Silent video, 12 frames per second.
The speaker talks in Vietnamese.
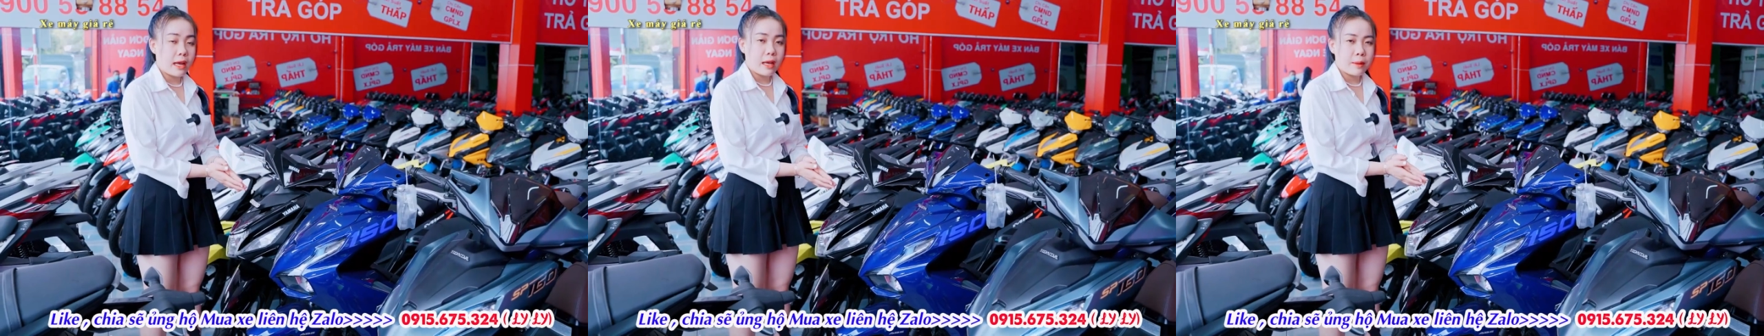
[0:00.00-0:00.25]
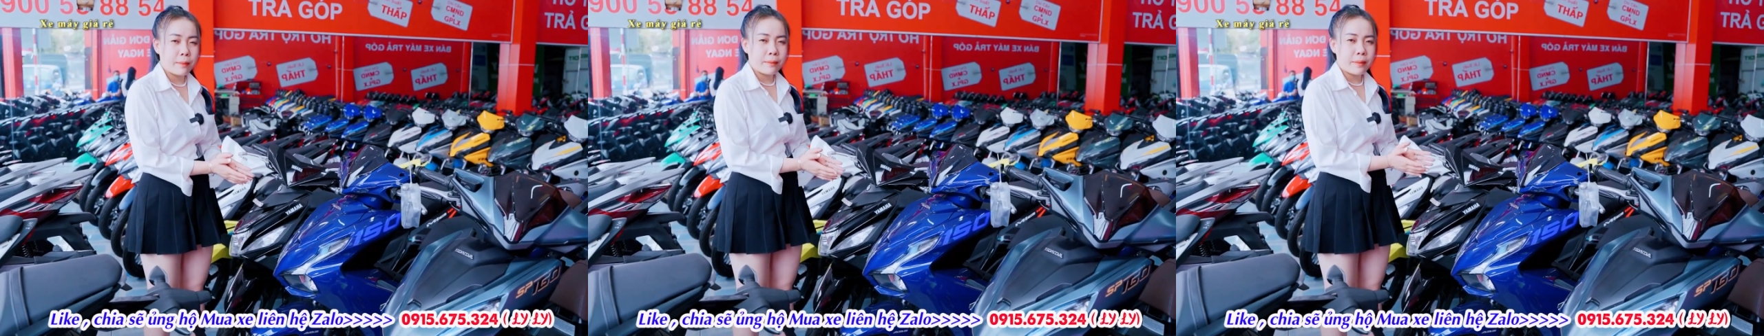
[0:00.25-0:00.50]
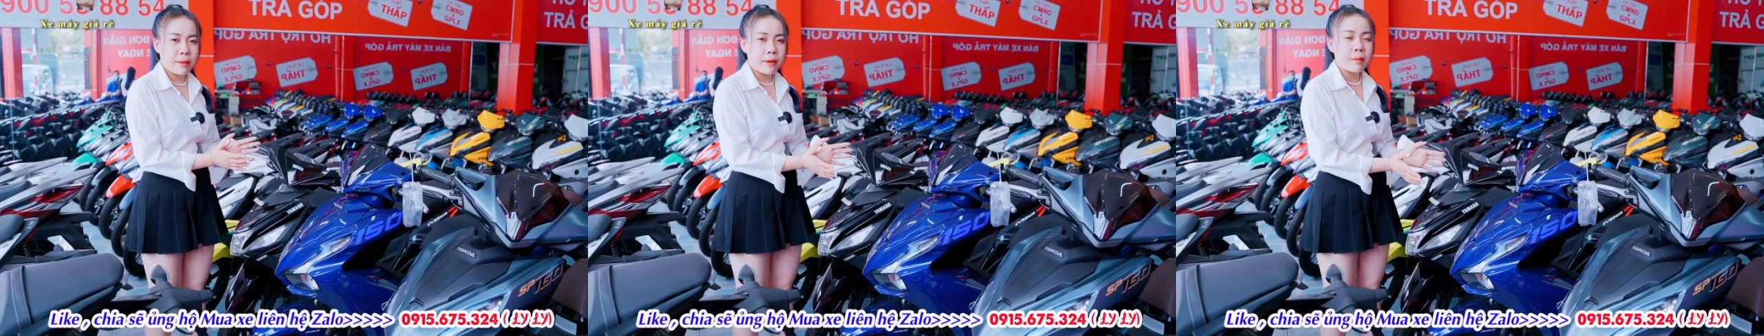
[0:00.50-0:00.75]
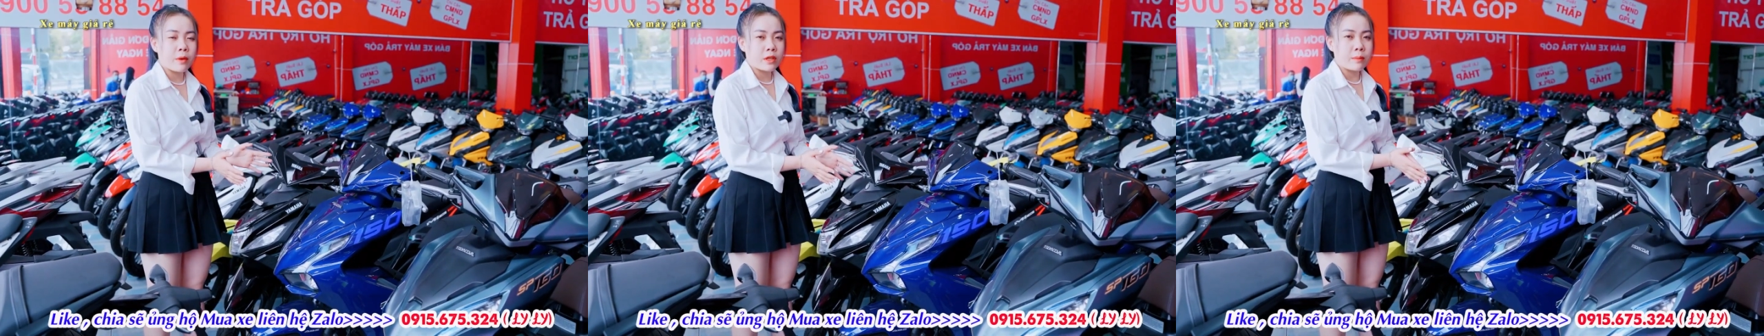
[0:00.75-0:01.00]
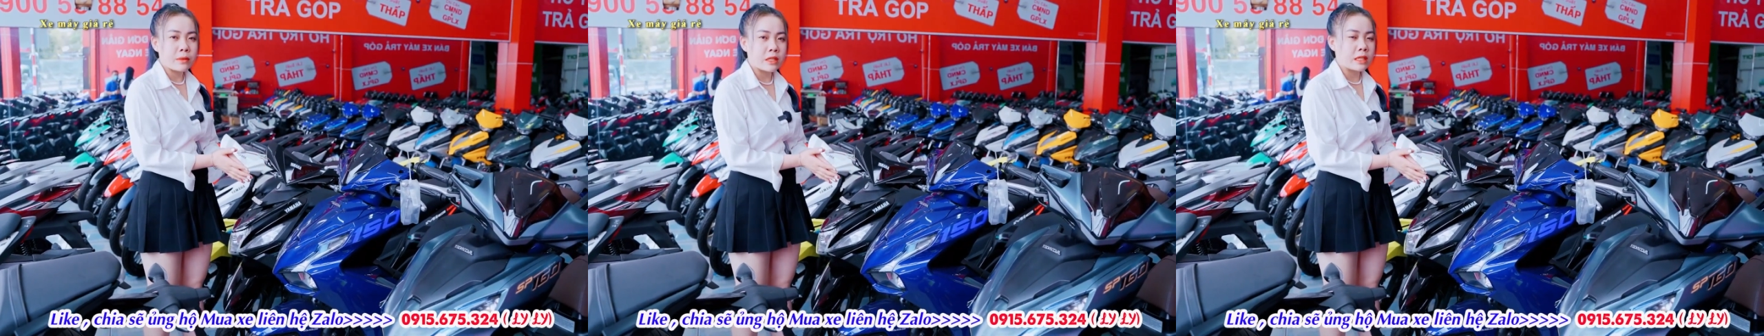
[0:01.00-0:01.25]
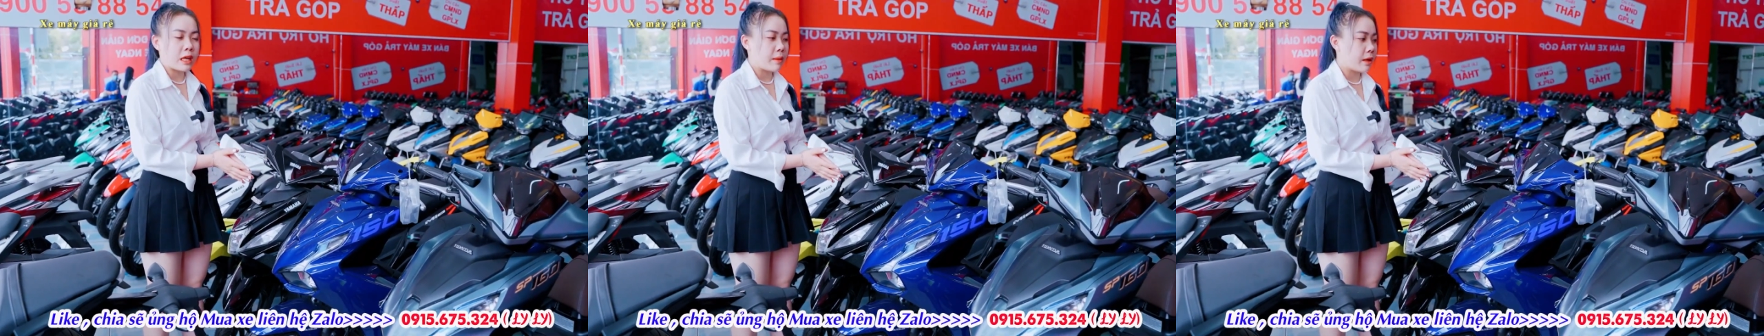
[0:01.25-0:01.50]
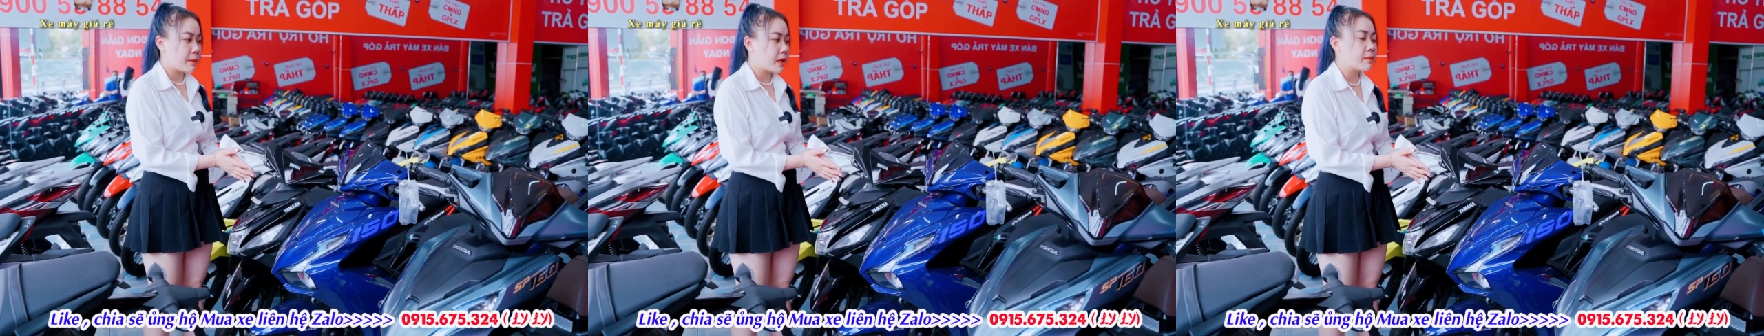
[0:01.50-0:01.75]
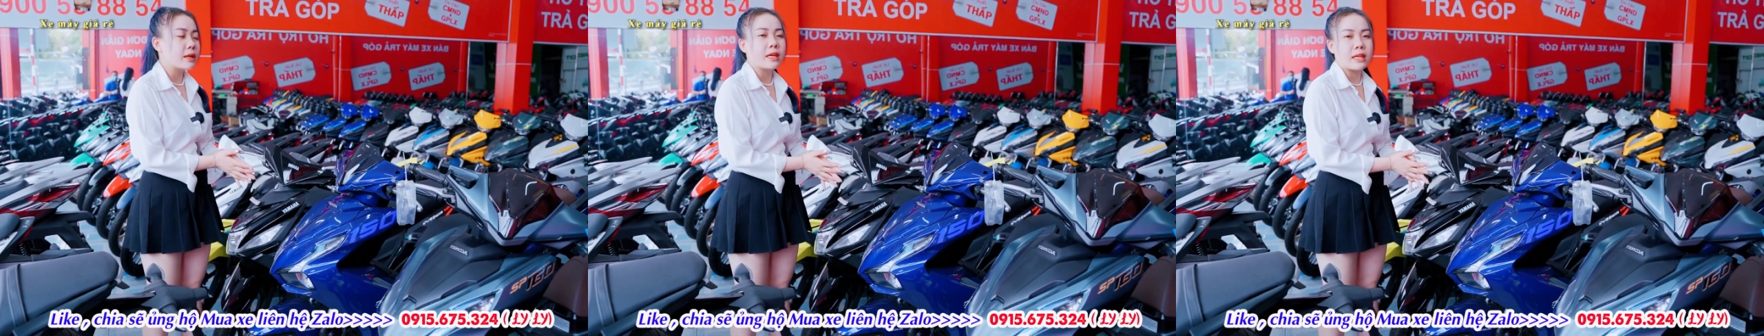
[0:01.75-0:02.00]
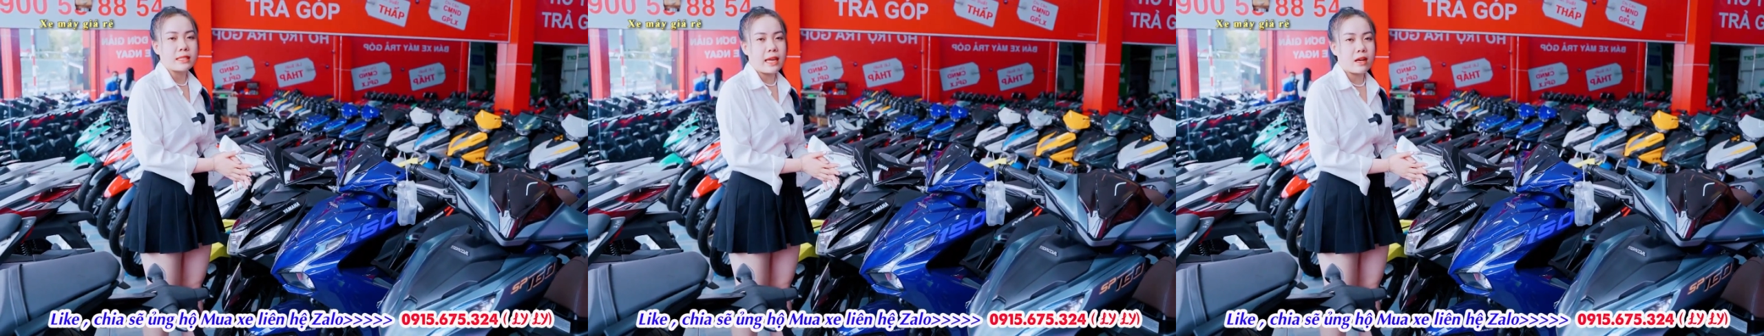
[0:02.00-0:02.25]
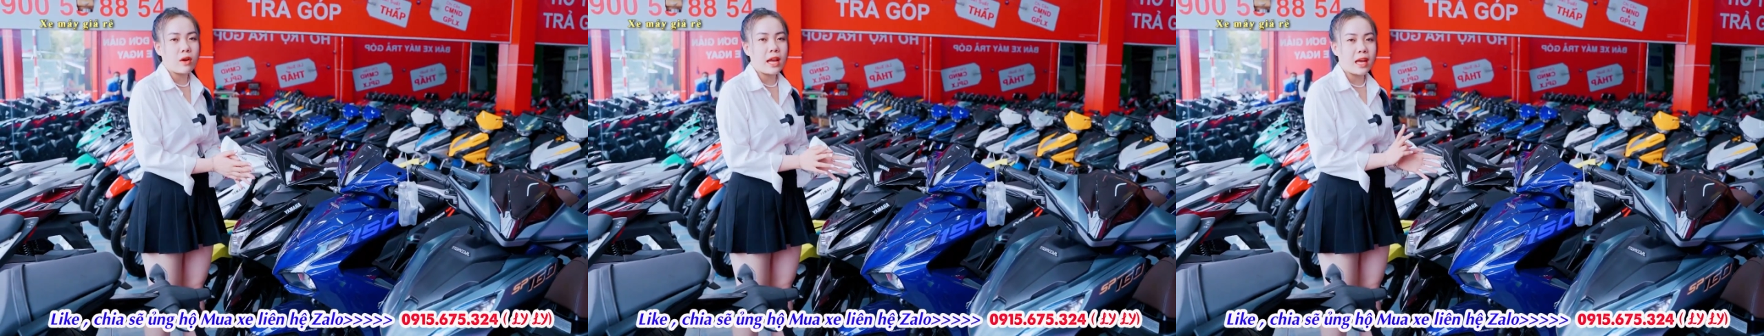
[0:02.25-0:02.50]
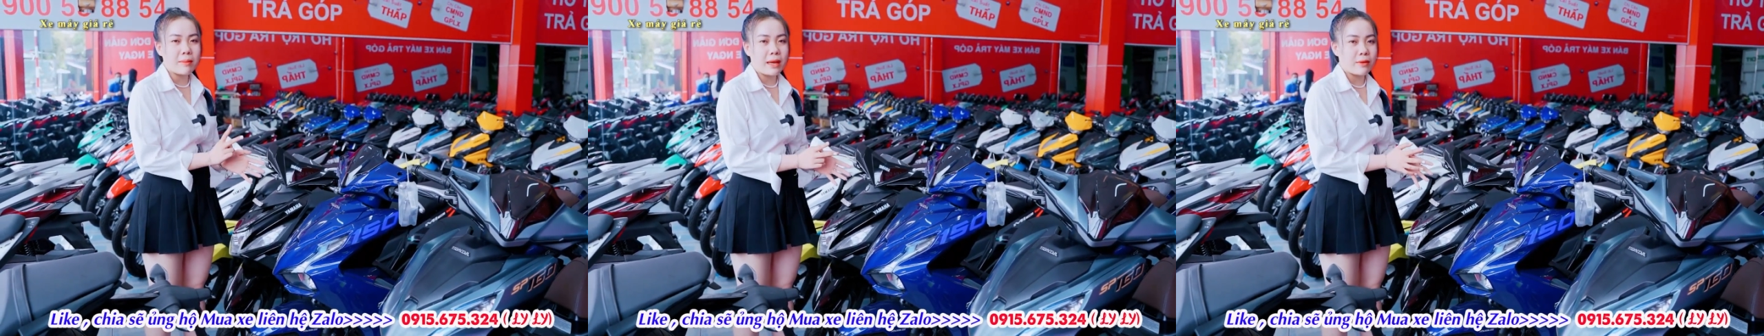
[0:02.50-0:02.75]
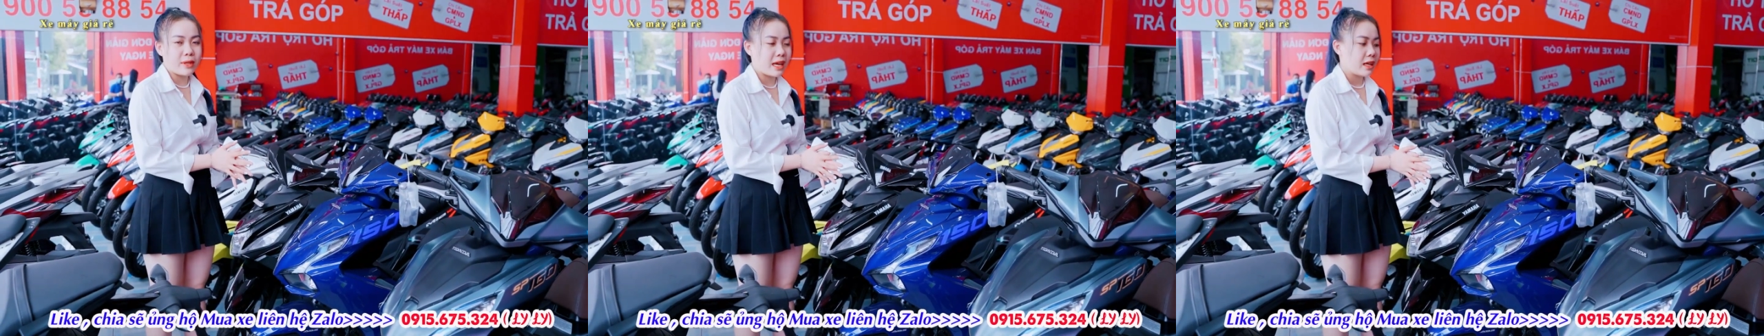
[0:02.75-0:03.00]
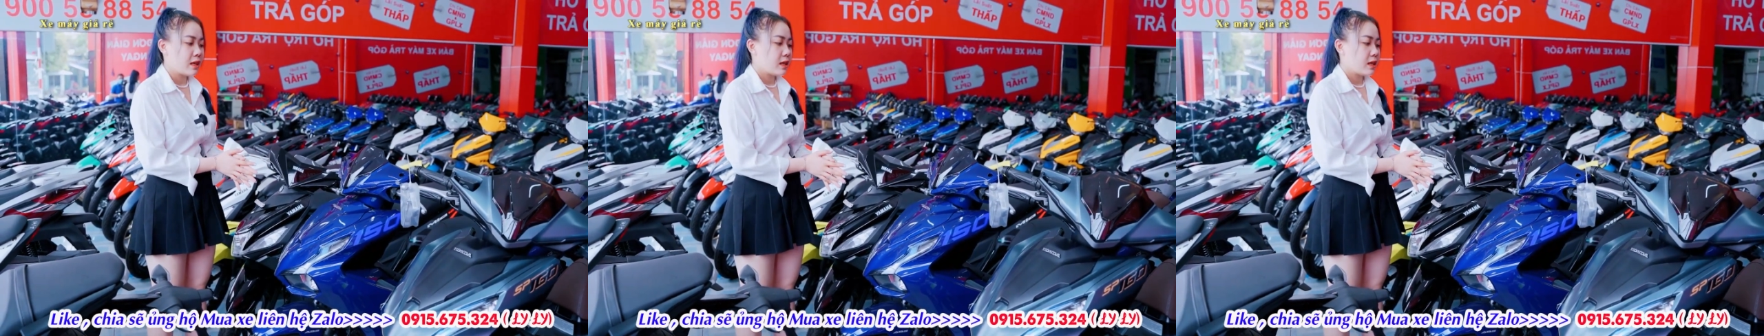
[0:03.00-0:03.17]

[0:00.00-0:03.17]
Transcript: em AB 150 thì bên ly hiện tại có hai màu nha